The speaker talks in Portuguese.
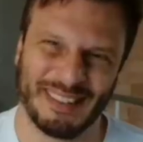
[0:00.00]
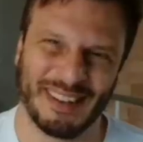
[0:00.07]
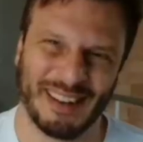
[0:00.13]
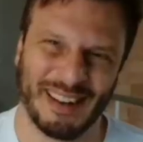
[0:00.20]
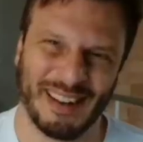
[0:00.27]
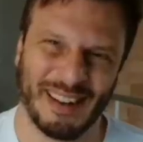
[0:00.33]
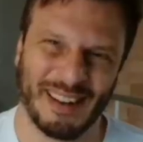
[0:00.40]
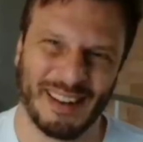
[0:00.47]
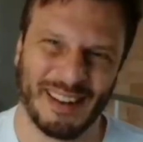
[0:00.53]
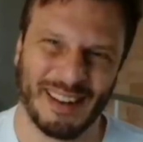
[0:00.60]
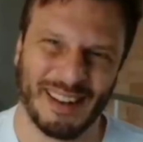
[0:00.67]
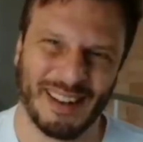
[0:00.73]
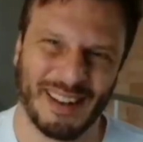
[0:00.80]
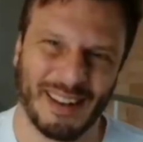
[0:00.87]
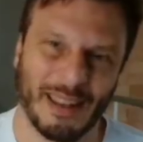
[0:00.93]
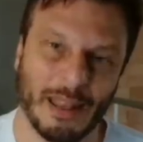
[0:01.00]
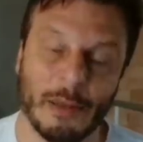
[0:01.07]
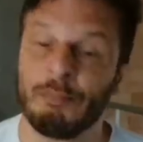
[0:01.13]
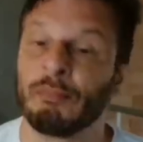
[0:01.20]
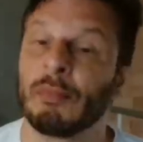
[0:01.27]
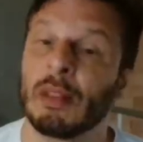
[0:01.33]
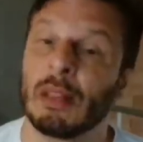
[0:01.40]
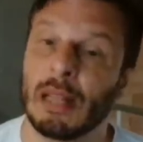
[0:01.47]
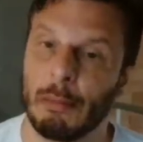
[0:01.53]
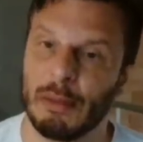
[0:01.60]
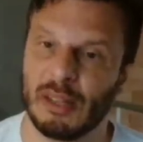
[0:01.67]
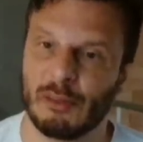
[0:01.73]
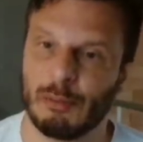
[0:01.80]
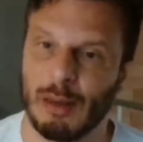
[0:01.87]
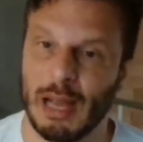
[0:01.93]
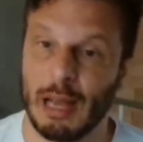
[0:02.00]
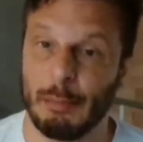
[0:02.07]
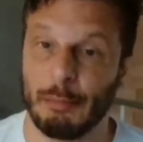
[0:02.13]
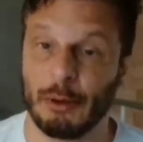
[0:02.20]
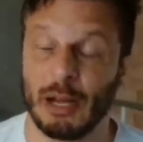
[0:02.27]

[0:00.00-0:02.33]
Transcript: né? Na mesma época,